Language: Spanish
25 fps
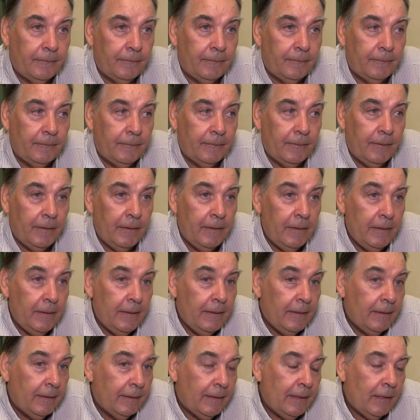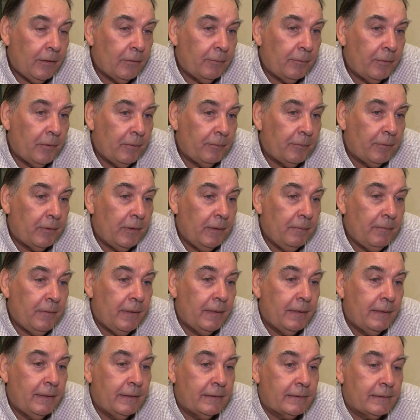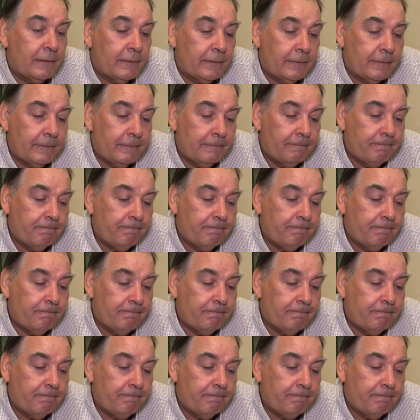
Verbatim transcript: aprueba. Claro, pero el problema es